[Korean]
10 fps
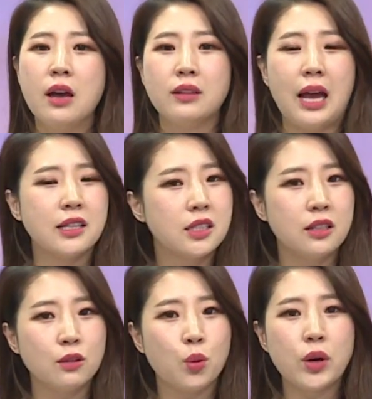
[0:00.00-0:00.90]

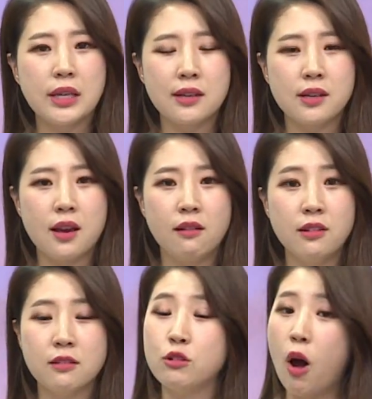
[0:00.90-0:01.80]
다시
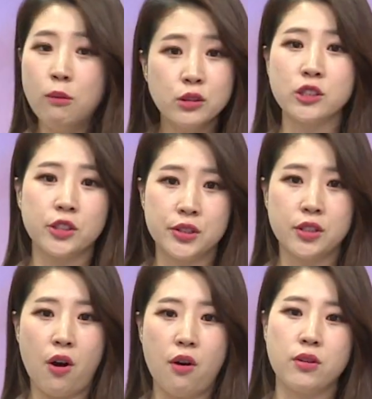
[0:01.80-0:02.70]
돌이키기에는 너무 늦었어.